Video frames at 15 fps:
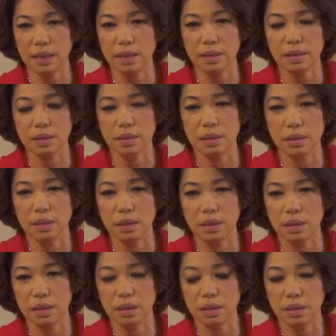的，
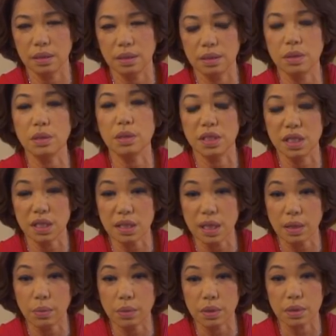呃，也是接
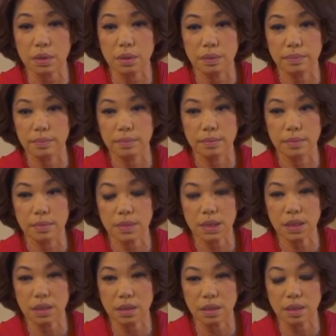待我的
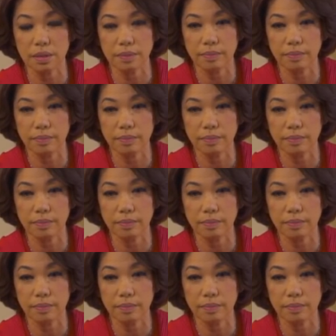这个人，